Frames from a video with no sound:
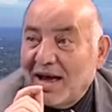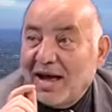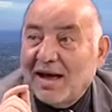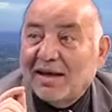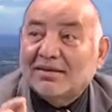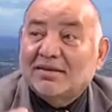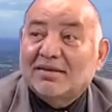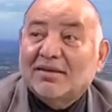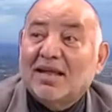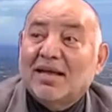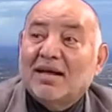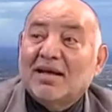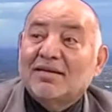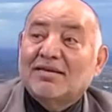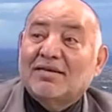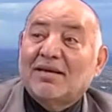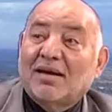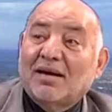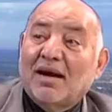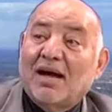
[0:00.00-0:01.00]
أطلق
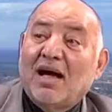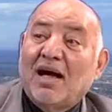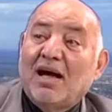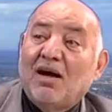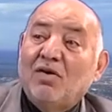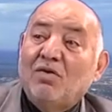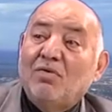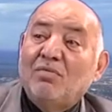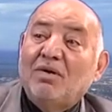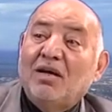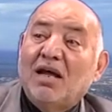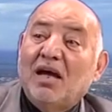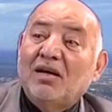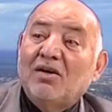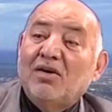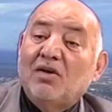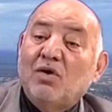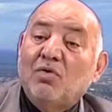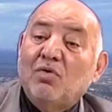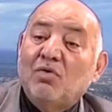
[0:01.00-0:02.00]
سراحهم
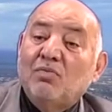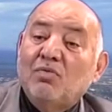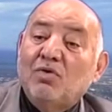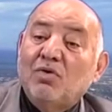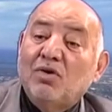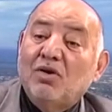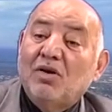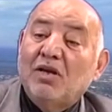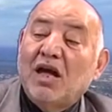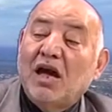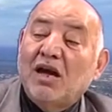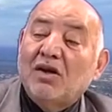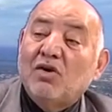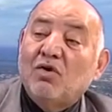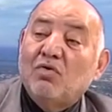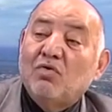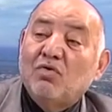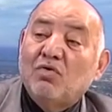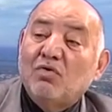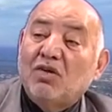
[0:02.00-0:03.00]
لأنهم
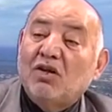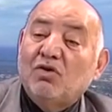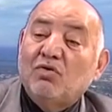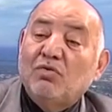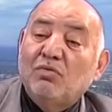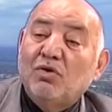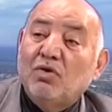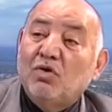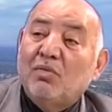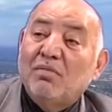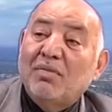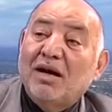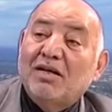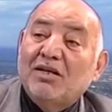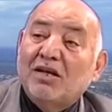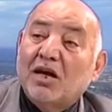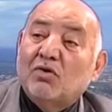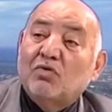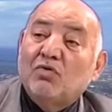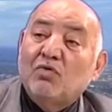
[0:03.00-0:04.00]
لأنه يريد منهم
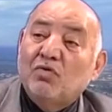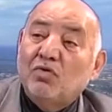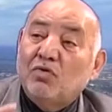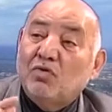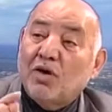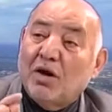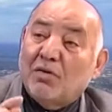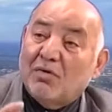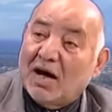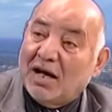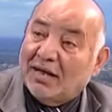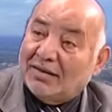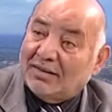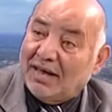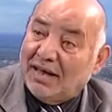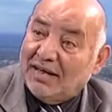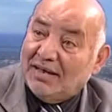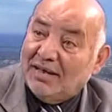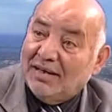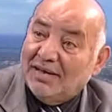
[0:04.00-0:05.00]
أن يكونوا
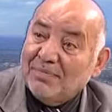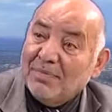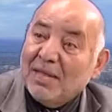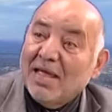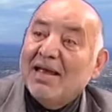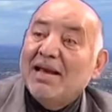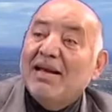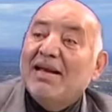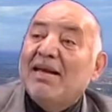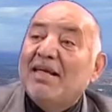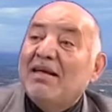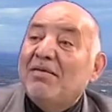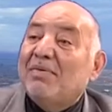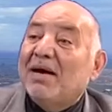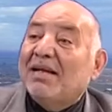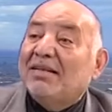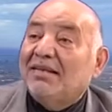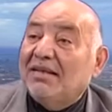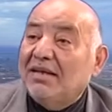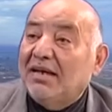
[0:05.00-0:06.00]
نواة
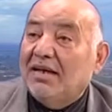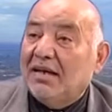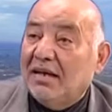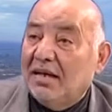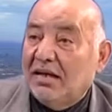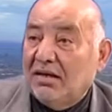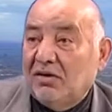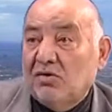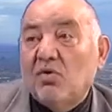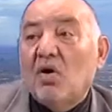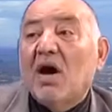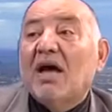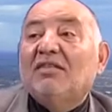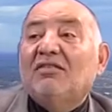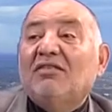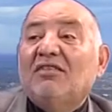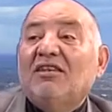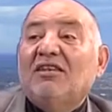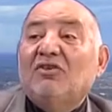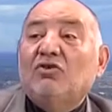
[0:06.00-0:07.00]
لبديل
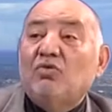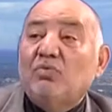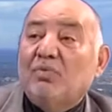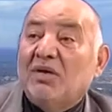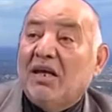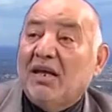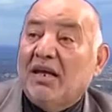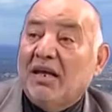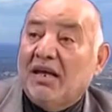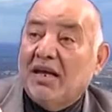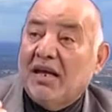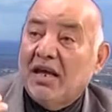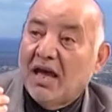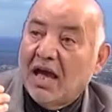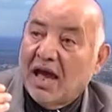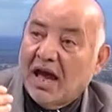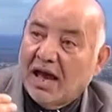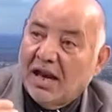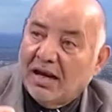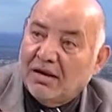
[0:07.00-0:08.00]
يهدد به
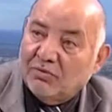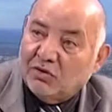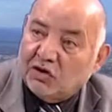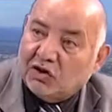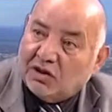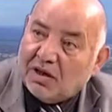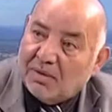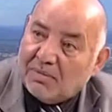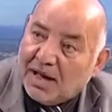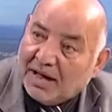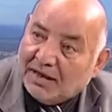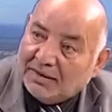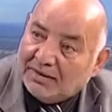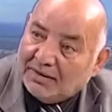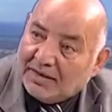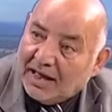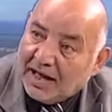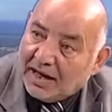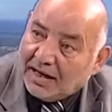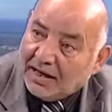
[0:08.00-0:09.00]
المجتمع
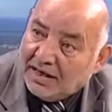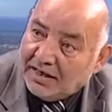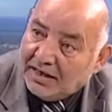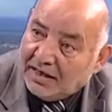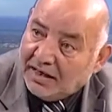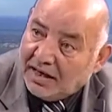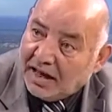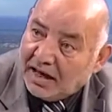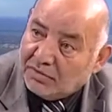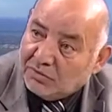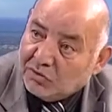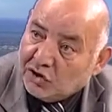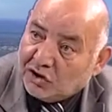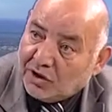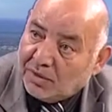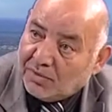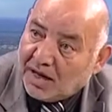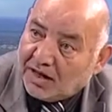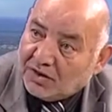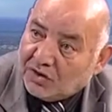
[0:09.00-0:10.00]
الداخلي
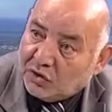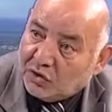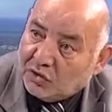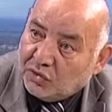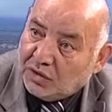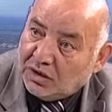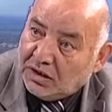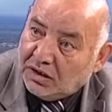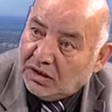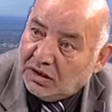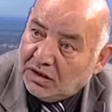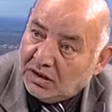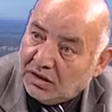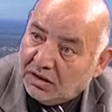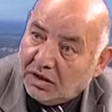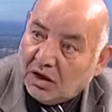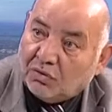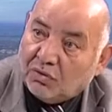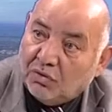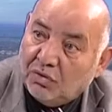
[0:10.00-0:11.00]
المجتمع السوري
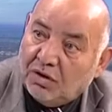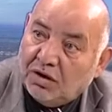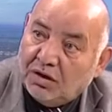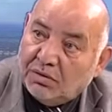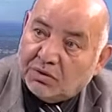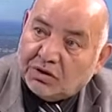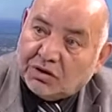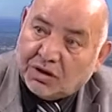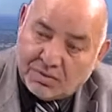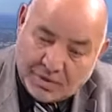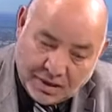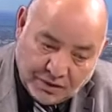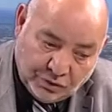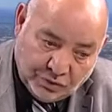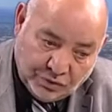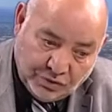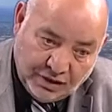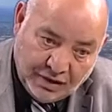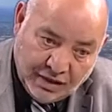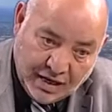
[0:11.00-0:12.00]
يقول للمجتمع
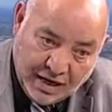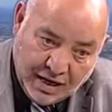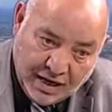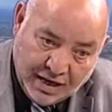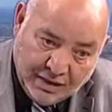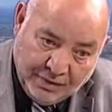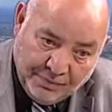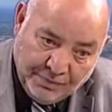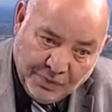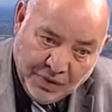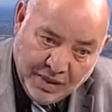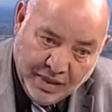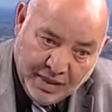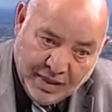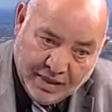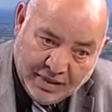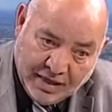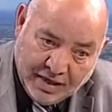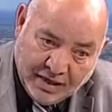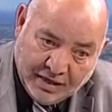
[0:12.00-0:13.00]
السوري الآن
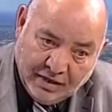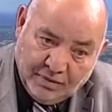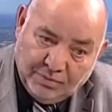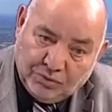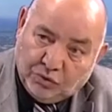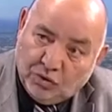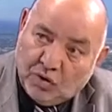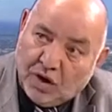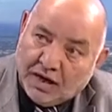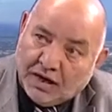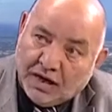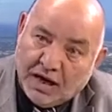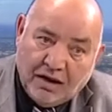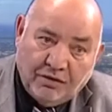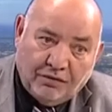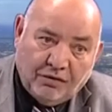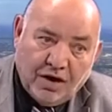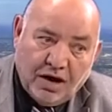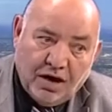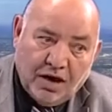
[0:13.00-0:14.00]
إذا غبت
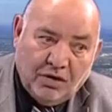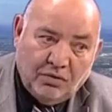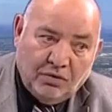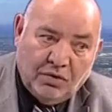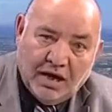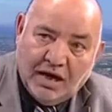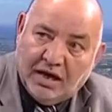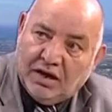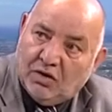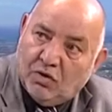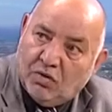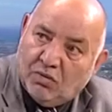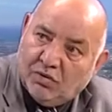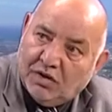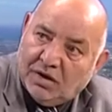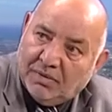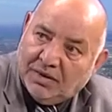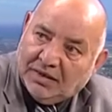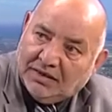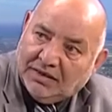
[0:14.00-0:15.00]
أنا فهؤلاء هم
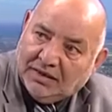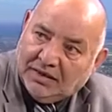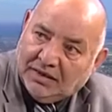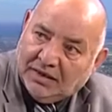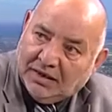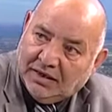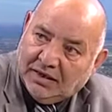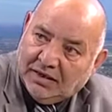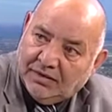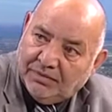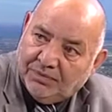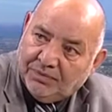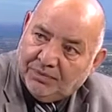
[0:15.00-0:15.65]
البديل